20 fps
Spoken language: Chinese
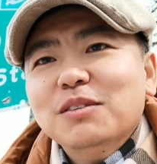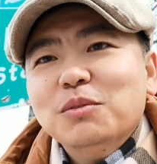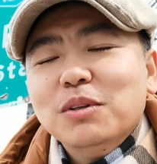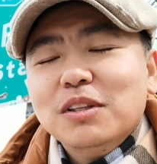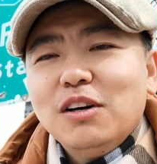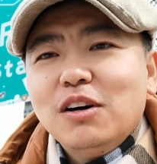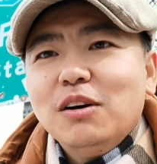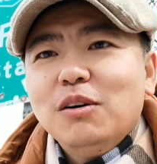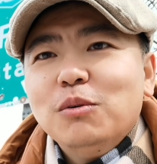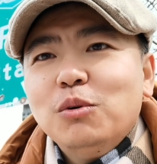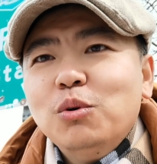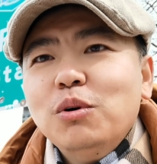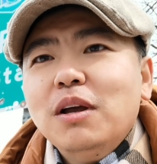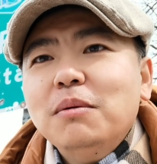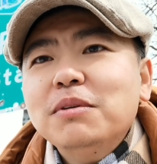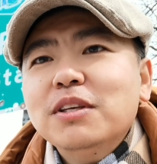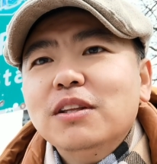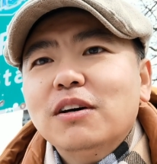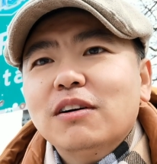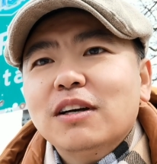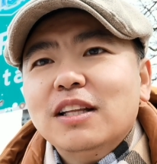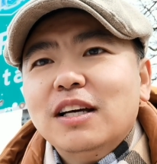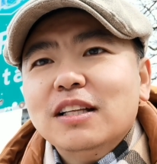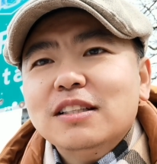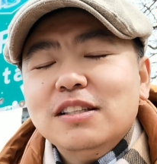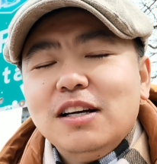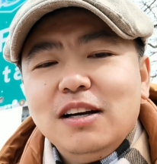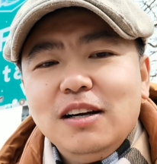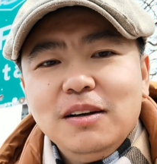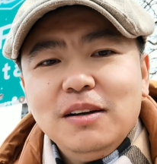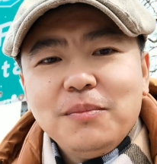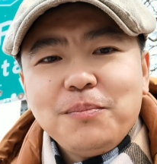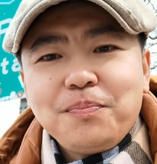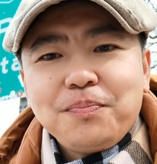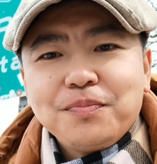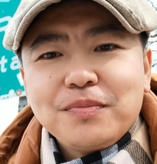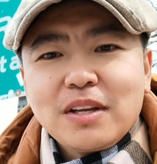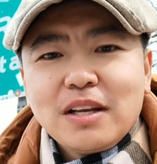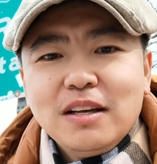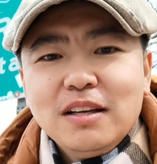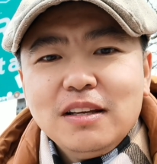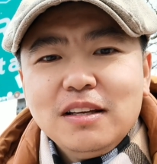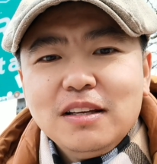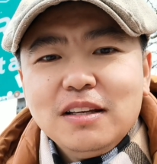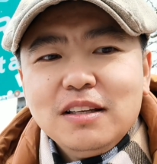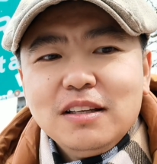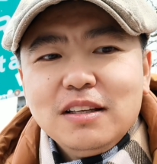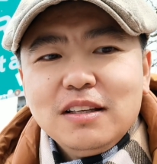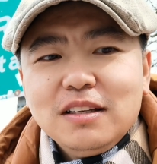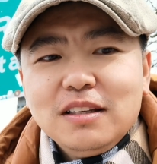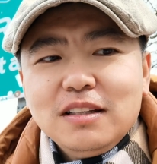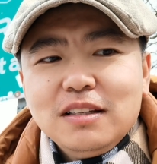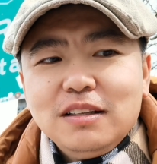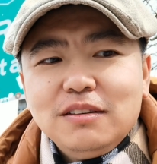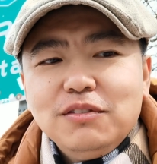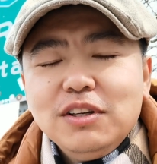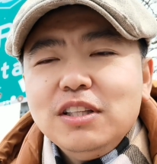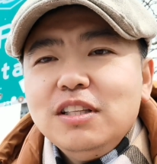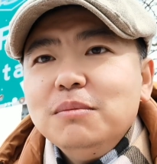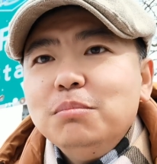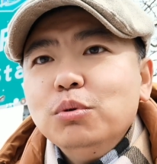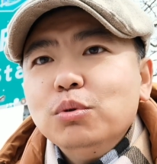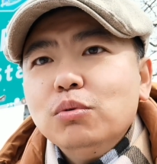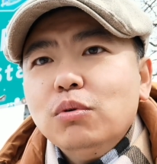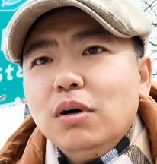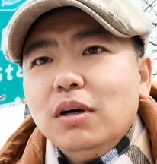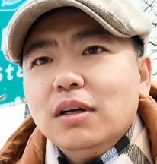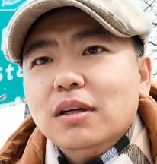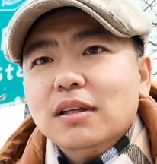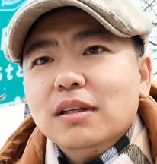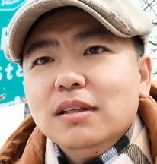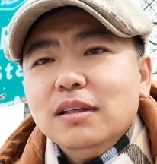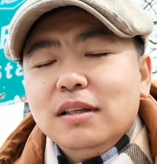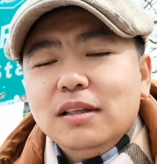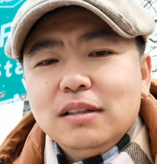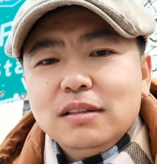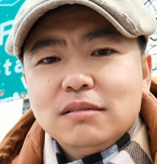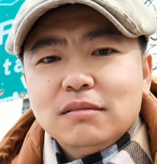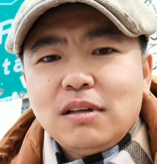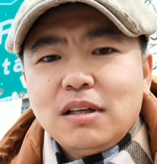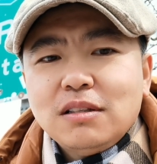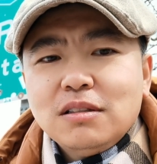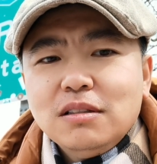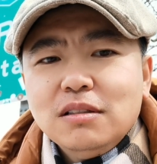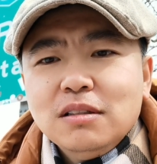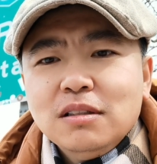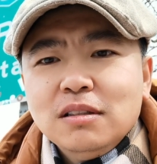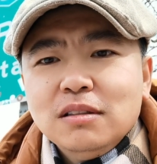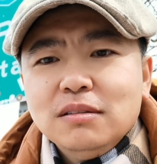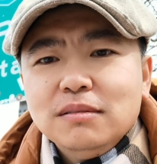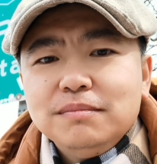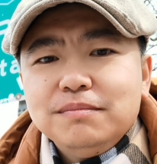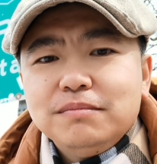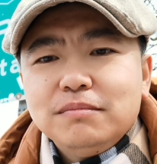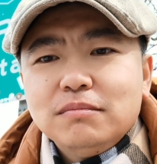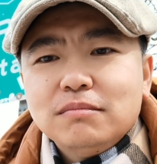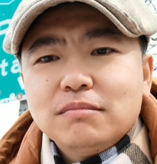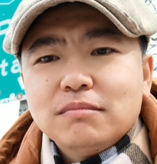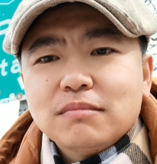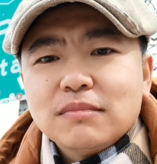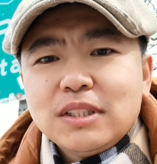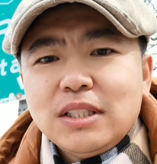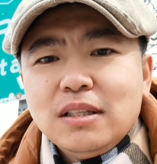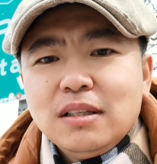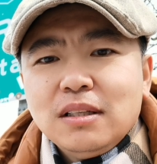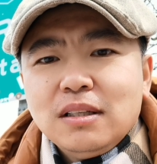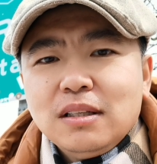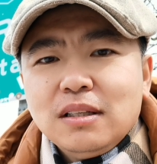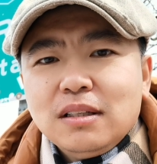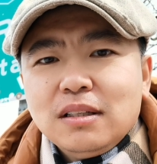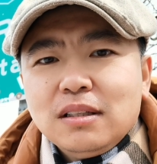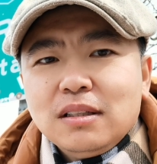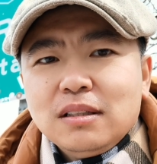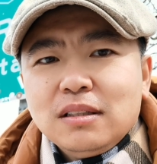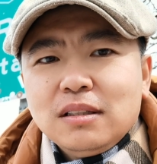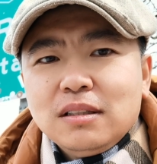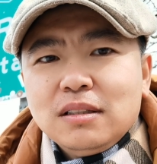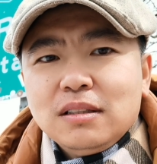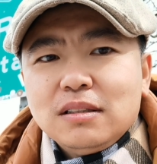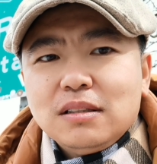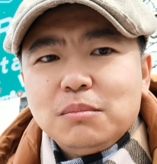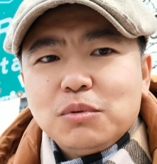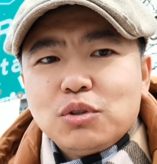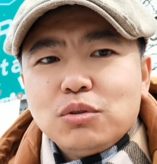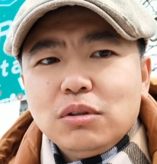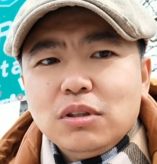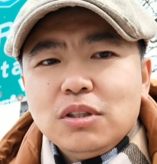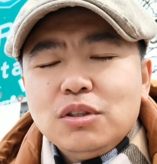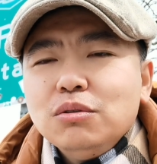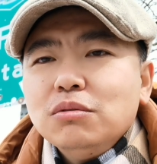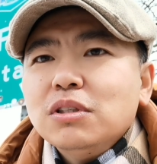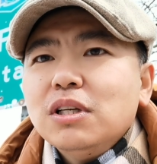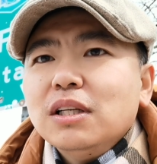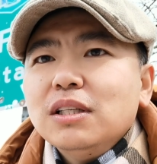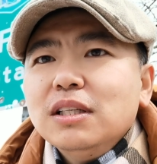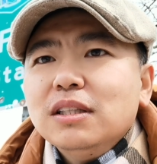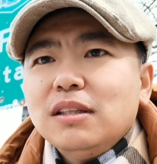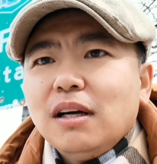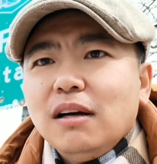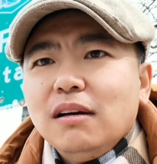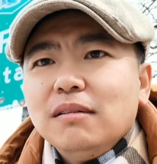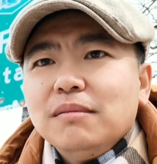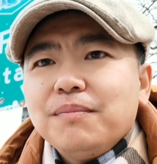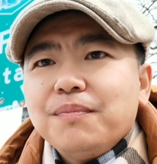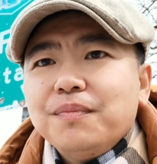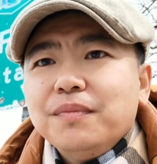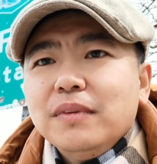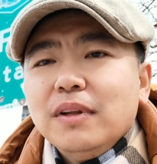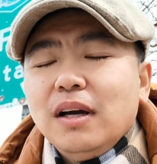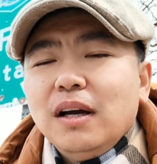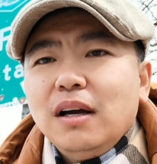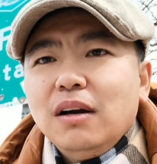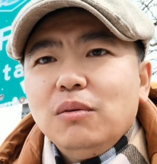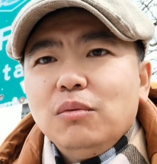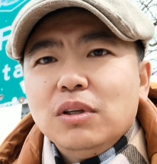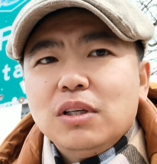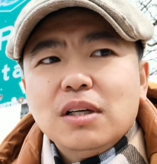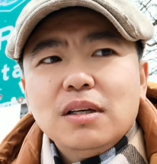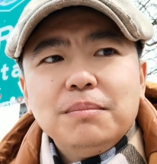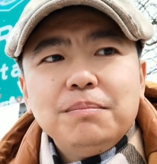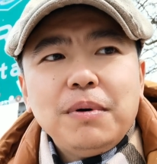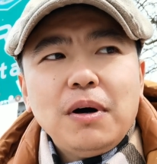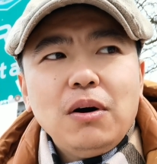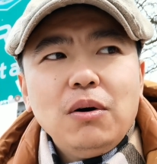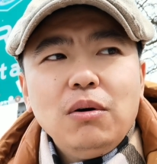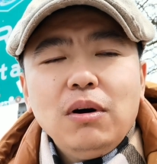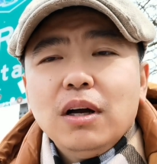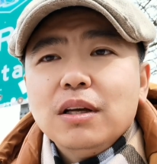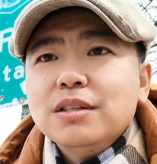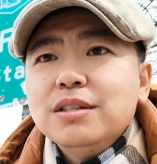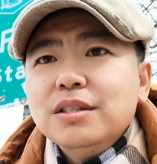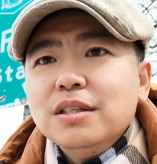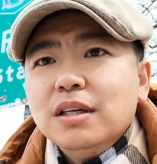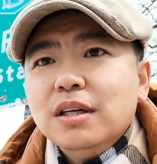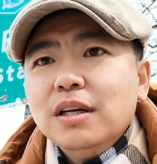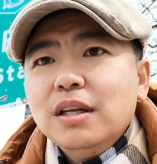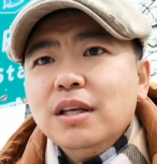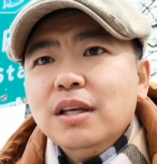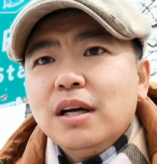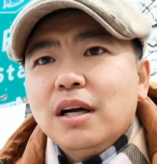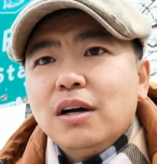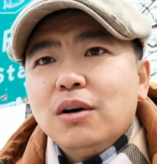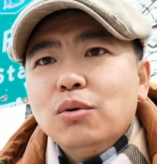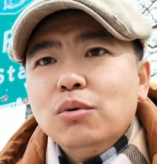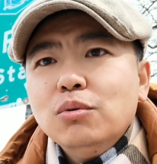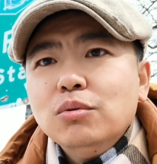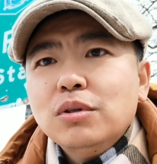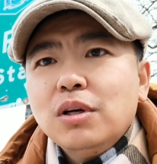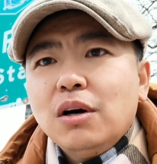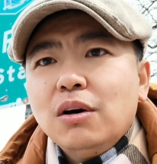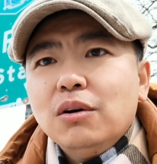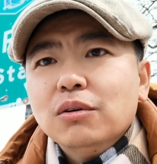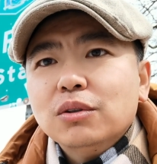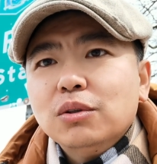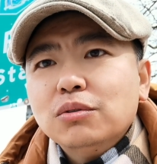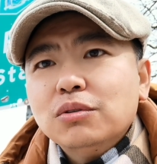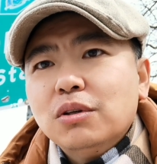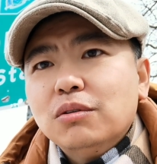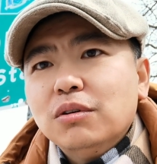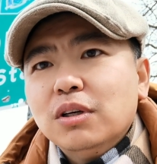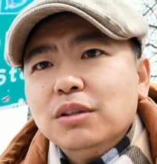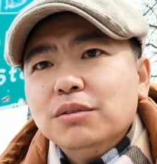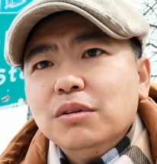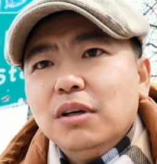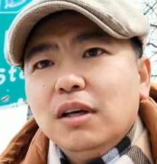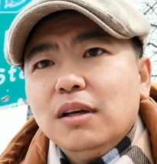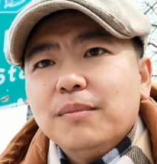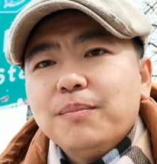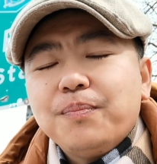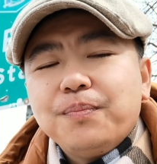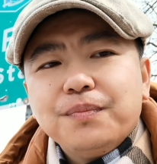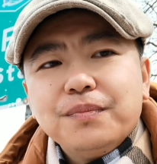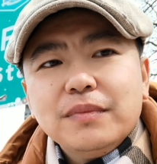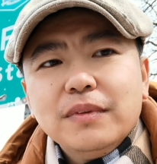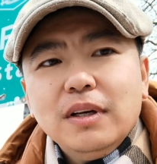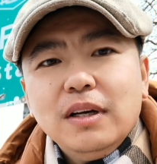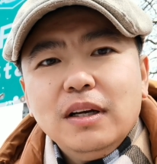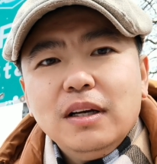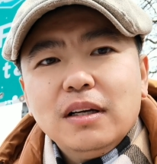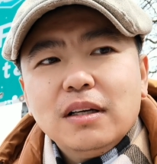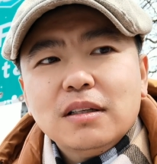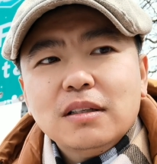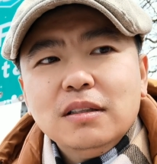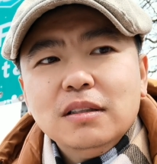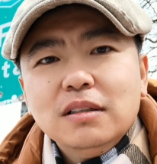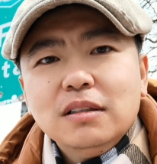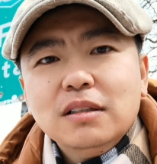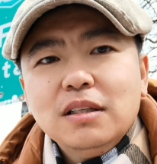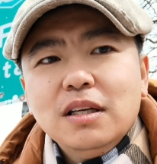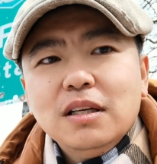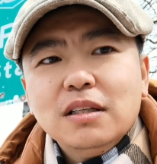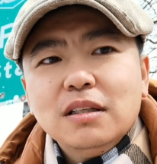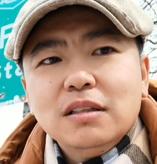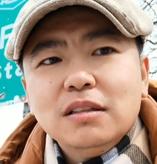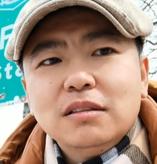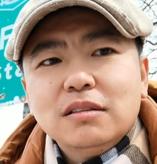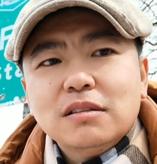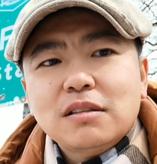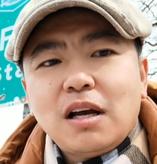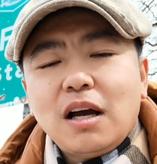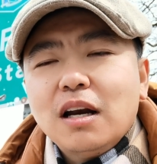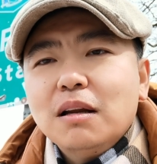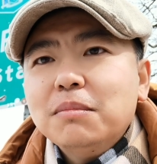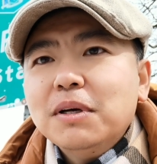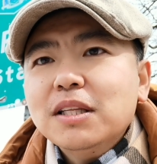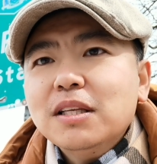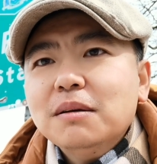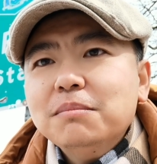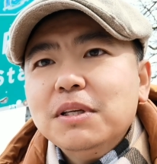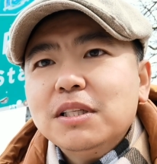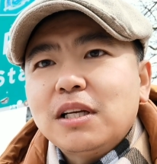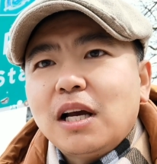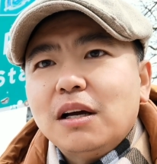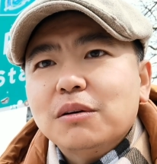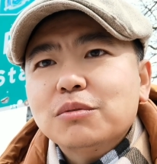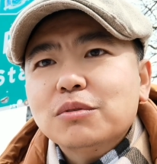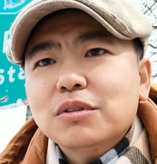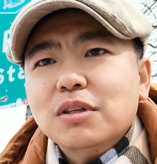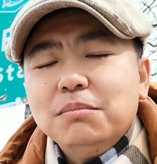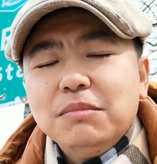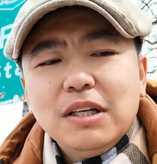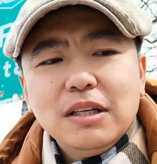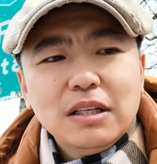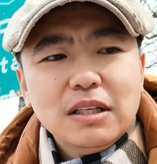我到会员频道给大家讲啊。啊，问题不多啊，但是呢，怎么说呢，就是让你等啊。我这个包啊、行李啊、护照都收上去了啊，可能也查了半天没查出什么。